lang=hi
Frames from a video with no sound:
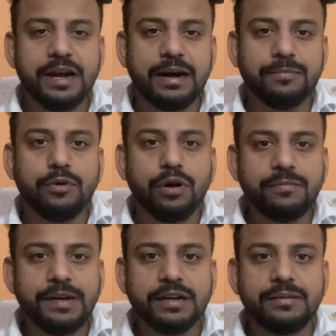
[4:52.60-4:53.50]
अब
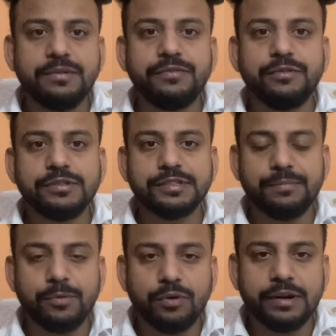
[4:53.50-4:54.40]
गवर्नमेंट का भी फुल
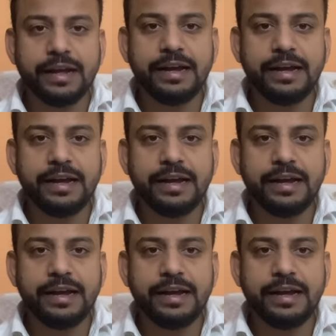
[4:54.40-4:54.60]
सपोर्ट है